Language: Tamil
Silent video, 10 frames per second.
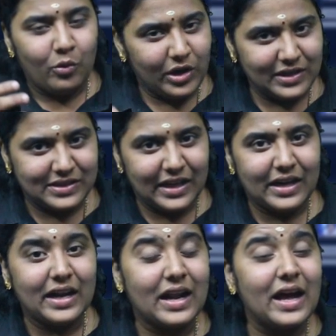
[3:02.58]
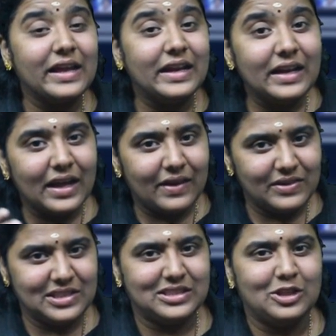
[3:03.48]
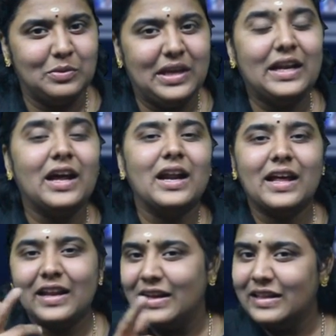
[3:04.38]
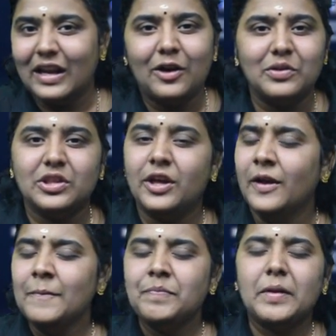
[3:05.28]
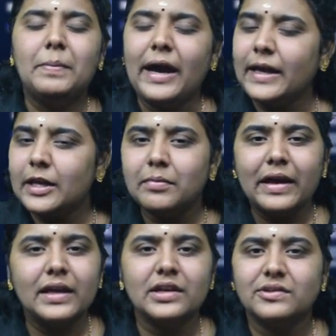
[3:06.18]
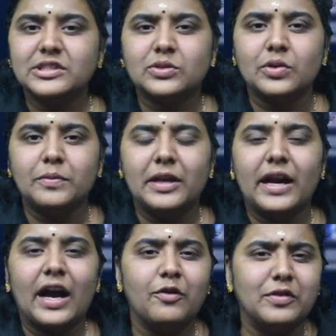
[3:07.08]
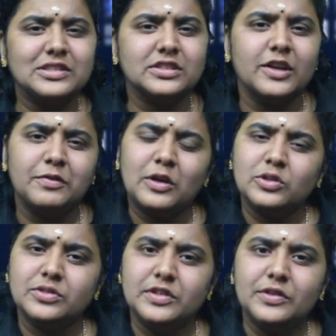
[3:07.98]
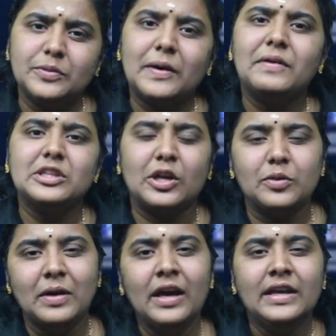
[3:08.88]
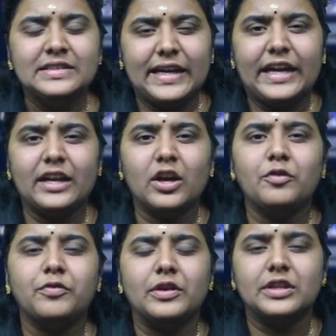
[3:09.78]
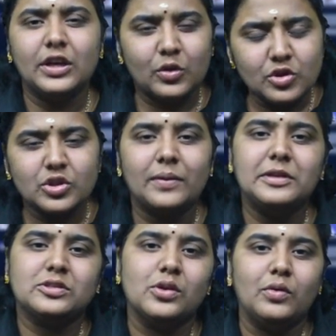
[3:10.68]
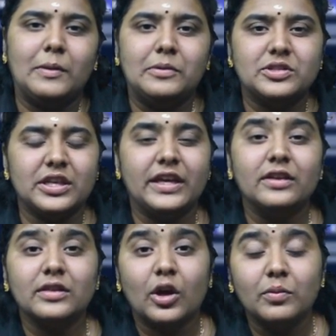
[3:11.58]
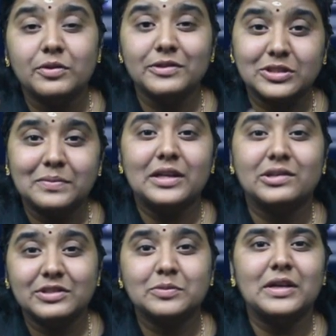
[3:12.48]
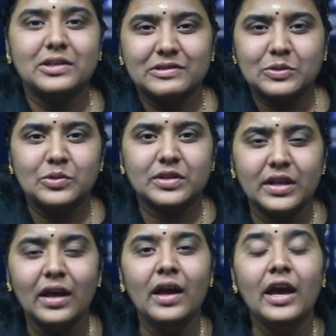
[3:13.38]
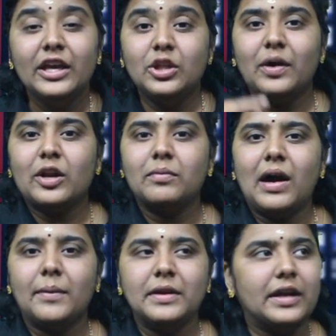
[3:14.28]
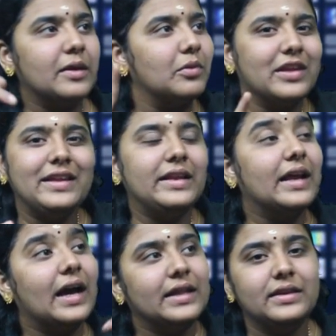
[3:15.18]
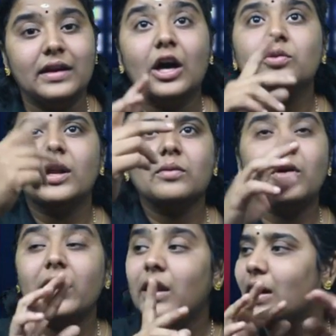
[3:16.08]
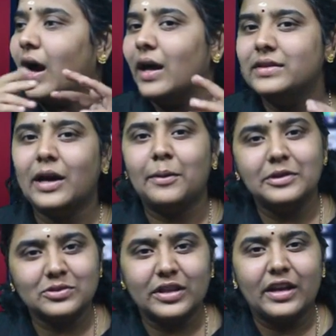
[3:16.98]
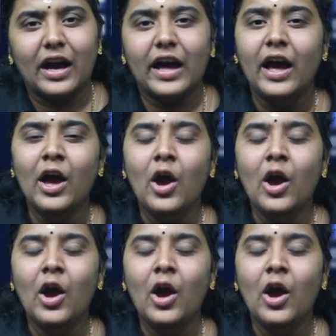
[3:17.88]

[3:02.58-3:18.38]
ஒன்றா சேர்றாரா இல்லை விஜய் சேதுபதி என்ன ஆனார் இதெல்லாம் வந்து பயங்கர பயங்கர ட்விஸ்ட் கொண்டு போயிருக்காங்க ஃபஸ்ட் ஹாஃபில் கொஞ்சம் விறுவிறுப்பாக வந்தாலும் செகண்ட் ஹாஃப் வந்து கொஞ்சம் அப்படியே ஸ்லோவாக போச்சு இருந்தாலும் ட்விஸ்ட் மேலே ட்விஸ்ட் மேலே ட்விஸ்ட் கொடுத்து இதுவாக இருக்குமா அப்படின்னு நினைக்கும் போது இது இல்லைங்க அது அதுவாக இருக்குமா இல்லைங்க அது அப்படின்னு சொல்லிடுறாங்க